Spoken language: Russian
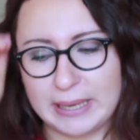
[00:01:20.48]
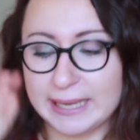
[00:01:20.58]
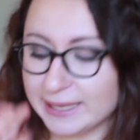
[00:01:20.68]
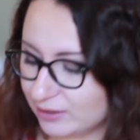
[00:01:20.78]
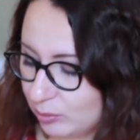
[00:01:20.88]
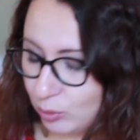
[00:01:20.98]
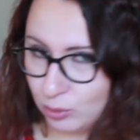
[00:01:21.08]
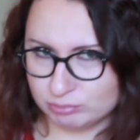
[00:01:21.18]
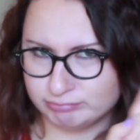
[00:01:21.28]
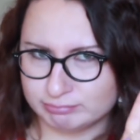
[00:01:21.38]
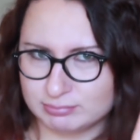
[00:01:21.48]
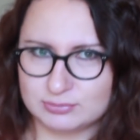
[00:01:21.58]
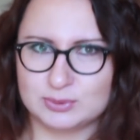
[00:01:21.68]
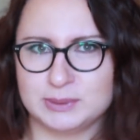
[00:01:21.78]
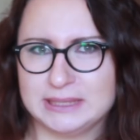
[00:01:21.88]
Поэтому
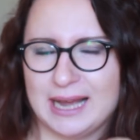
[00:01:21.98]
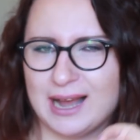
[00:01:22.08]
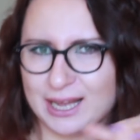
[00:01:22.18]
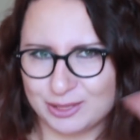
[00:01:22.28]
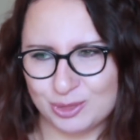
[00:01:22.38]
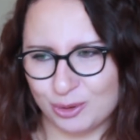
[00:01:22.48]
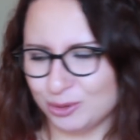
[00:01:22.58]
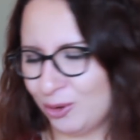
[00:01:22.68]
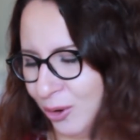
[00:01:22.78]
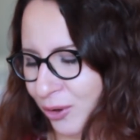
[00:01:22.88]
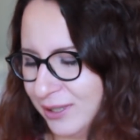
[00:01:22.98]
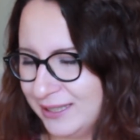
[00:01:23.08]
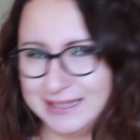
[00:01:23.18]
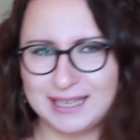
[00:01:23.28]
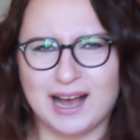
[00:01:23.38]
у меня одно но
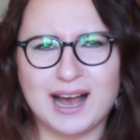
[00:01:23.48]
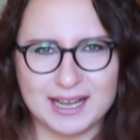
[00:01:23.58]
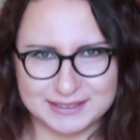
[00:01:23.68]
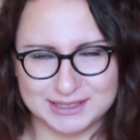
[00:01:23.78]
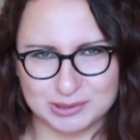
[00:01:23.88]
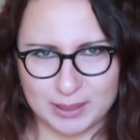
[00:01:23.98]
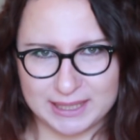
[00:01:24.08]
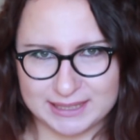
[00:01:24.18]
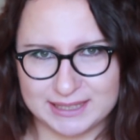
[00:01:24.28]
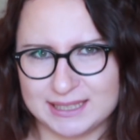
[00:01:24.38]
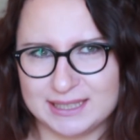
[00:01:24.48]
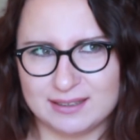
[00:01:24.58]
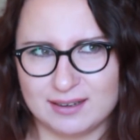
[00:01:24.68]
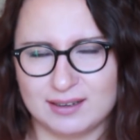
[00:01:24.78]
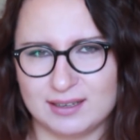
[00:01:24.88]
и один
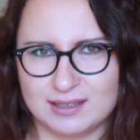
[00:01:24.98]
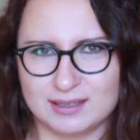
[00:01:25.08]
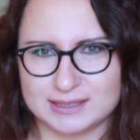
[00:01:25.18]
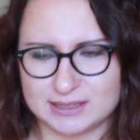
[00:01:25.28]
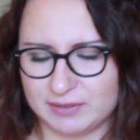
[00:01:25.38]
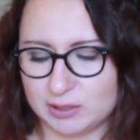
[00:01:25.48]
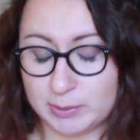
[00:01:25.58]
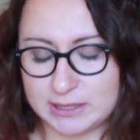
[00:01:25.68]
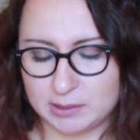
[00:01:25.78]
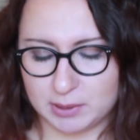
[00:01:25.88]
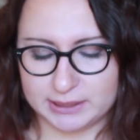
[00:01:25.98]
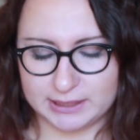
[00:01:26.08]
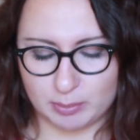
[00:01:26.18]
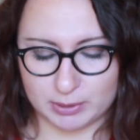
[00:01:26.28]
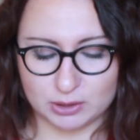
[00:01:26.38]
маленький э, совет перед тем, как
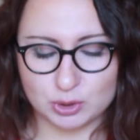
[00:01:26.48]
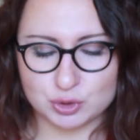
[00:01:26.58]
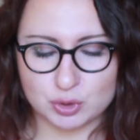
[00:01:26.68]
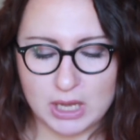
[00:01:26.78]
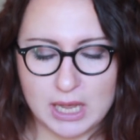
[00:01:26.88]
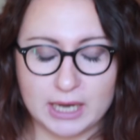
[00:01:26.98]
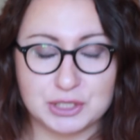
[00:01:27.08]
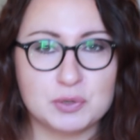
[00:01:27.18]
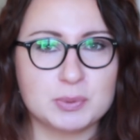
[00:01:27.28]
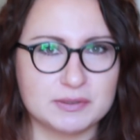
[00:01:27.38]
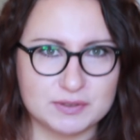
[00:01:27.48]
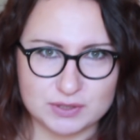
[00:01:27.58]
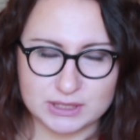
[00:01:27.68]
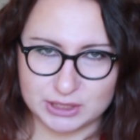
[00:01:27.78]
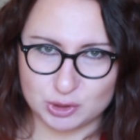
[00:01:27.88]
я продолжу. Хочу вам
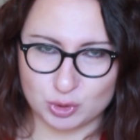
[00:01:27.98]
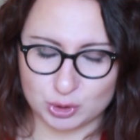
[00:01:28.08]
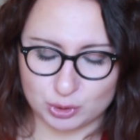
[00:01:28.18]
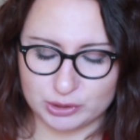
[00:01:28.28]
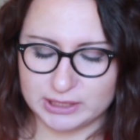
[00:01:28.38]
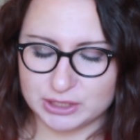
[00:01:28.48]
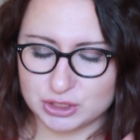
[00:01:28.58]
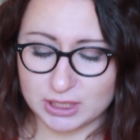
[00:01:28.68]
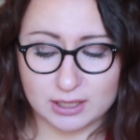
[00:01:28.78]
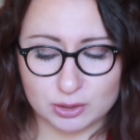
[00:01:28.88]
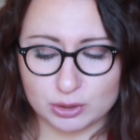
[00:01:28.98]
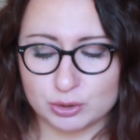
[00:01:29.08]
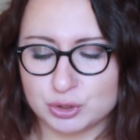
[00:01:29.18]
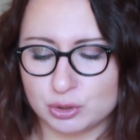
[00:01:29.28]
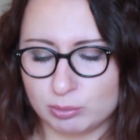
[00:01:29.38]
посоветовать книгу, которую я читала, которую я
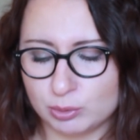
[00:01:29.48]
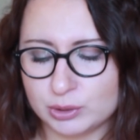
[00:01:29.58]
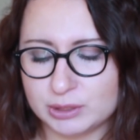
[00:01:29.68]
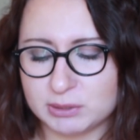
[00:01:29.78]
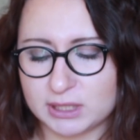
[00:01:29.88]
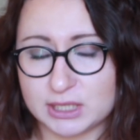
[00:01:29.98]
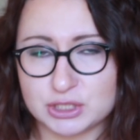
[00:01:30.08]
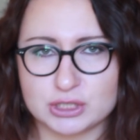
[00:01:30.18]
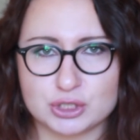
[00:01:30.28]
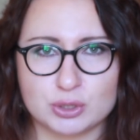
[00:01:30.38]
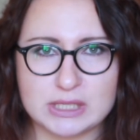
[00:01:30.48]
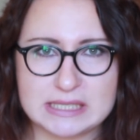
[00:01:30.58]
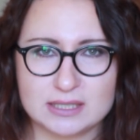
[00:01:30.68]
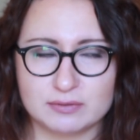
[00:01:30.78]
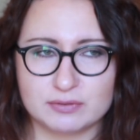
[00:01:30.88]
очень люблю, и мне кажется, что
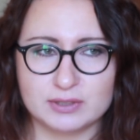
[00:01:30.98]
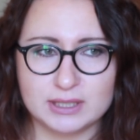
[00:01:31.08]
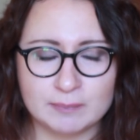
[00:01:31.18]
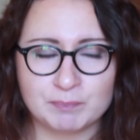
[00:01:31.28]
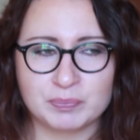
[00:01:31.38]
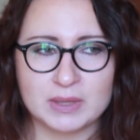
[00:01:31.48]
если вы